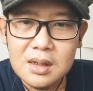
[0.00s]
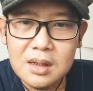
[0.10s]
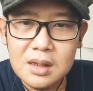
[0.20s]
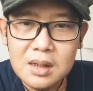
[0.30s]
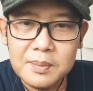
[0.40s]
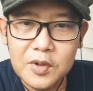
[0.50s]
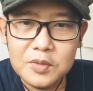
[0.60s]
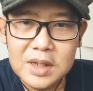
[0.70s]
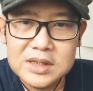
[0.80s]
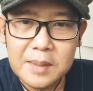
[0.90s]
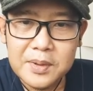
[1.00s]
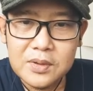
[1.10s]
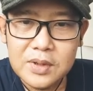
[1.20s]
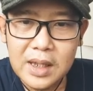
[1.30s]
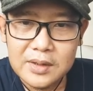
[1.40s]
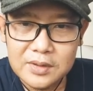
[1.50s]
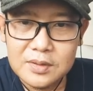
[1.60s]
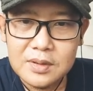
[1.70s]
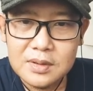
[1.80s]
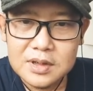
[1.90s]
uh, eh, perut berasa penuh ya itu
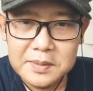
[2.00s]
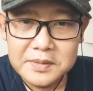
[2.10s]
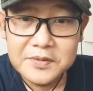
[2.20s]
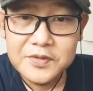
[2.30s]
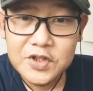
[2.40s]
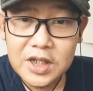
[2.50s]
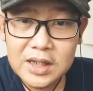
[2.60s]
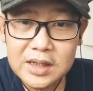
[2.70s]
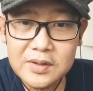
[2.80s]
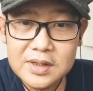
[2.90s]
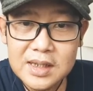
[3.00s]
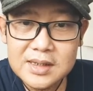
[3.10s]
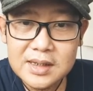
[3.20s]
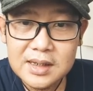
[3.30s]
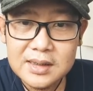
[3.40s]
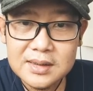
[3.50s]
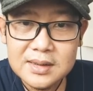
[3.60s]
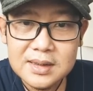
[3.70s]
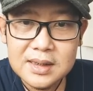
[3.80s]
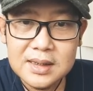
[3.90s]
dispersa fungsional tadi udah jelasin ya
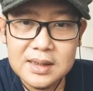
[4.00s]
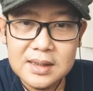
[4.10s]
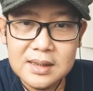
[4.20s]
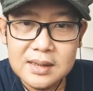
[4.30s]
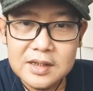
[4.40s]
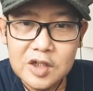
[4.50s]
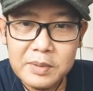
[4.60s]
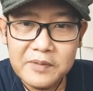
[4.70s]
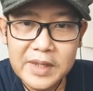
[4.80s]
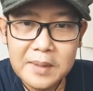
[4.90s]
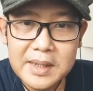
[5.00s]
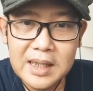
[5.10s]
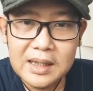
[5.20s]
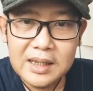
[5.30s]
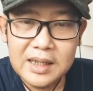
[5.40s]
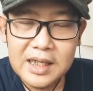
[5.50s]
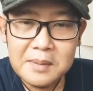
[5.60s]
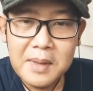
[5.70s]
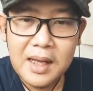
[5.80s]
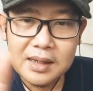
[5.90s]
di grup FB kebanyakan
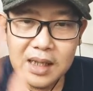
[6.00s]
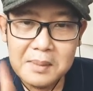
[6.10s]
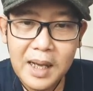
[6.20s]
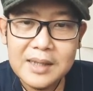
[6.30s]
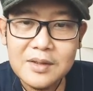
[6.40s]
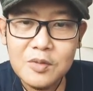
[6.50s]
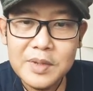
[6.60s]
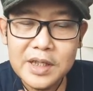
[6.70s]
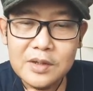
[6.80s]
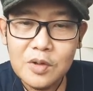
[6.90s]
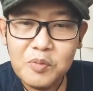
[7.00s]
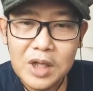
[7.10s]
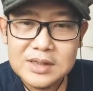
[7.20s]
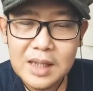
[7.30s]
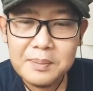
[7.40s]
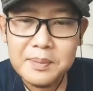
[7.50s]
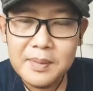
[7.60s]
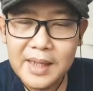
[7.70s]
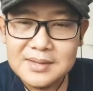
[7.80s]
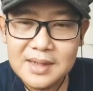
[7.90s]
kengeriannya bang iya makanya gue bikin grup WhatsApp
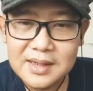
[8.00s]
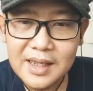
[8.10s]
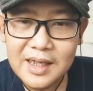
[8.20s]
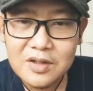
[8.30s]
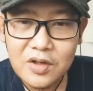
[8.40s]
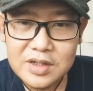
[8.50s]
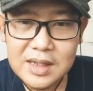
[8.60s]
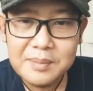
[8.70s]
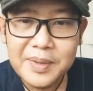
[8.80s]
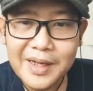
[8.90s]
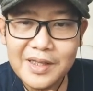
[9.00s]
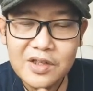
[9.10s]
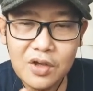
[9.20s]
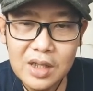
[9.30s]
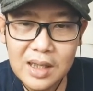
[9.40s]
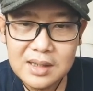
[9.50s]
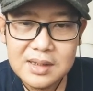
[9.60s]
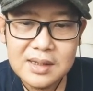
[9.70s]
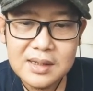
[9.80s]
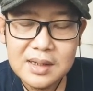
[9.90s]
anxiety care Indonesia per regional.
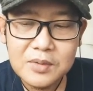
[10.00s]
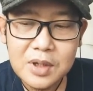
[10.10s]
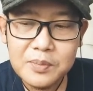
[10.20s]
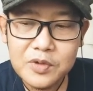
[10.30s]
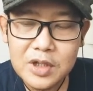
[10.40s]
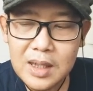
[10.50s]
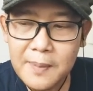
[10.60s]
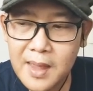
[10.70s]
Jadi kita sudah punya